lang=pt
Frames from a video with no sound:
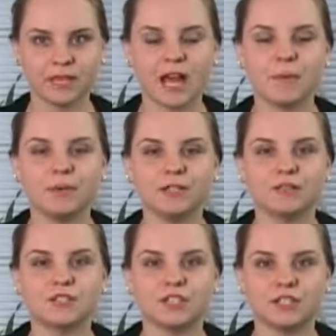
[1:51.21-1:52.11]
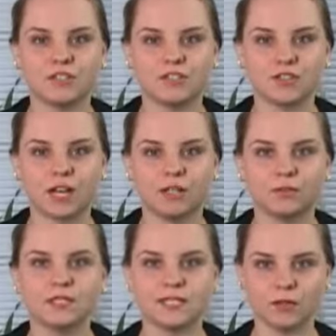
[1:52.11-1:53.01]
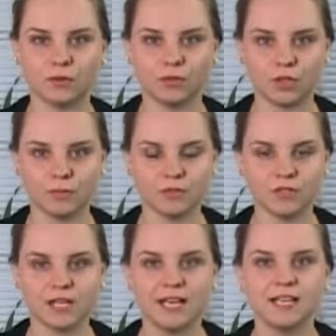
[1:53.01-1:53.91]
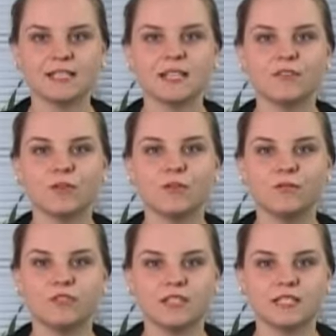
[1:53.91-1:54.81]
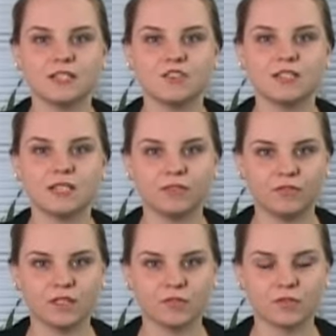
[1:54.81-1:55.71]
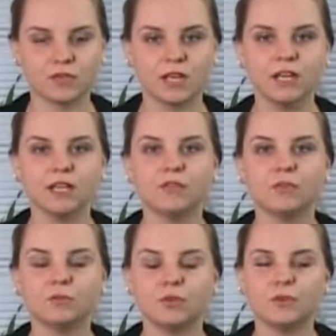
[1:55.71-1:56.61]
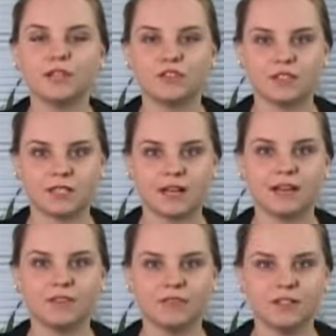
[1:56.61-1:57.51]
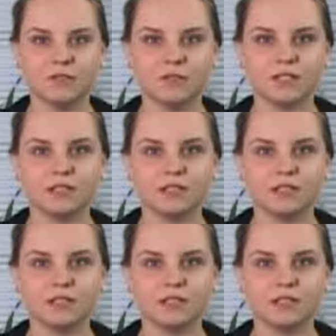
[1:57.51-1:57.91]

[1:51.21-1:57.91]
abrindo a agenda de indicadores econômicos, esteve a confiança de serviços, que voltou a registrar avanços